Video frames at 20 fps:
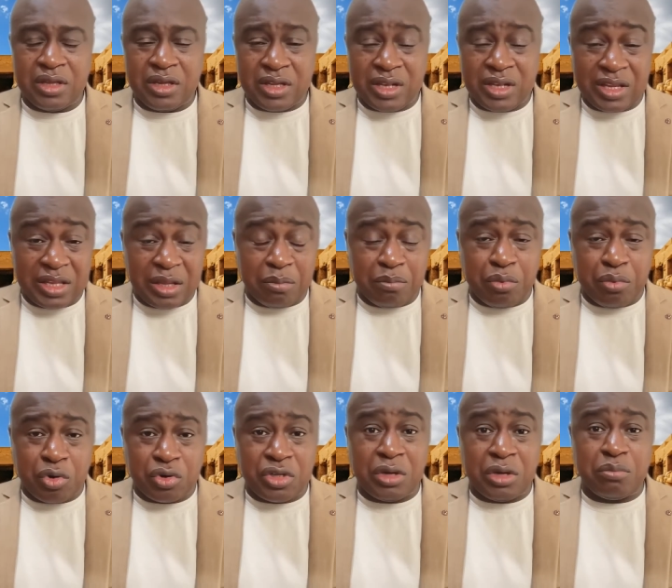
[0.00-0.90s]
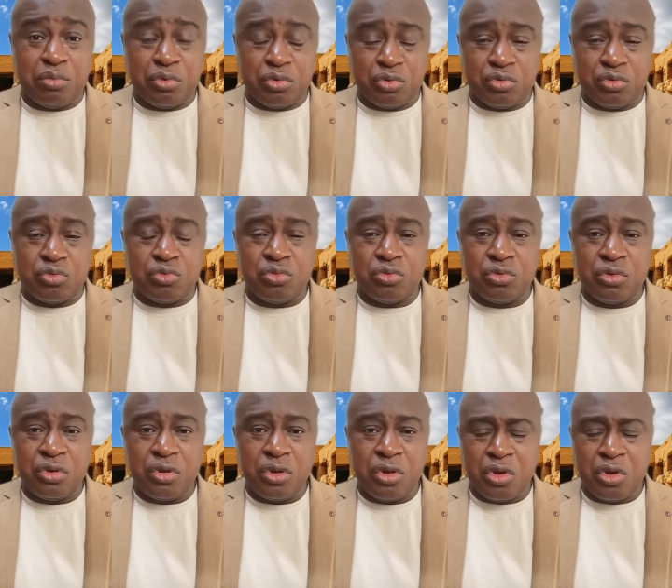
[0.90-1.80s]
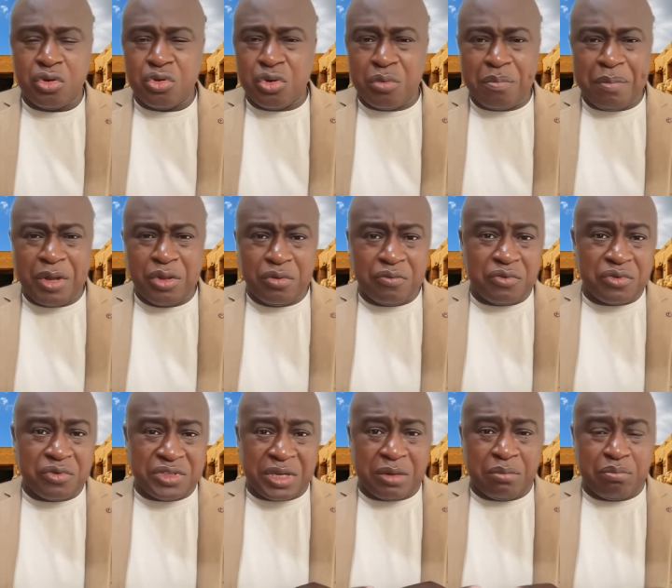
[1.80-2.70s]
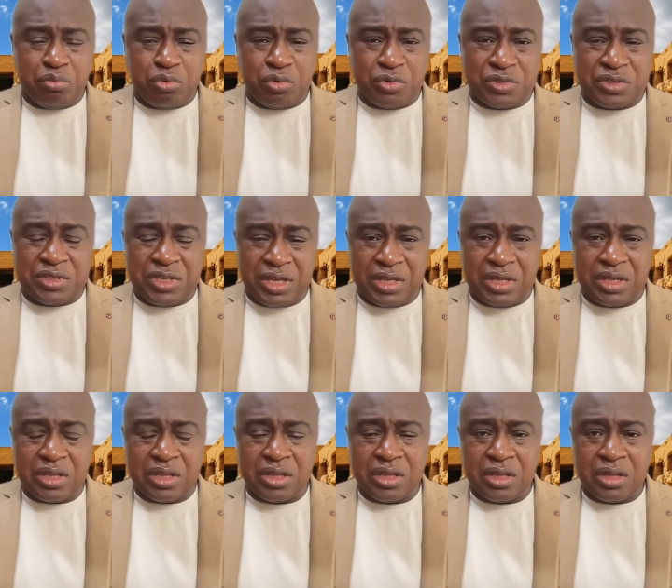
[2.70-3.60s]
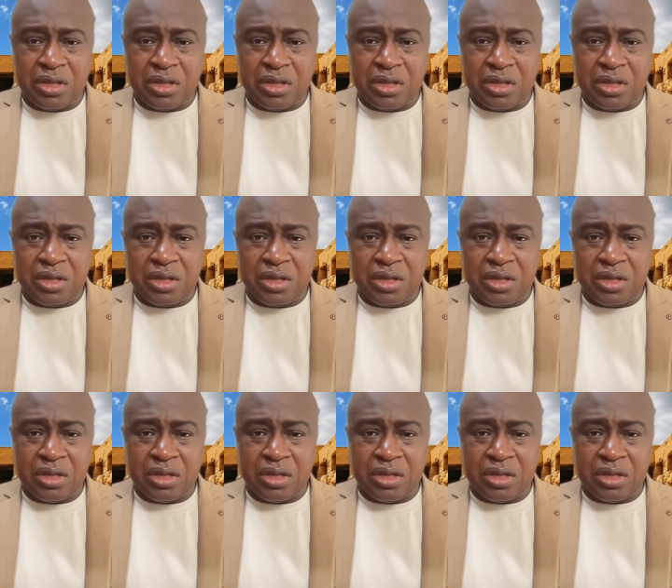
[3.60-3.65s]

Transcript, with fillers: il est important pour nous non pas de vous imposer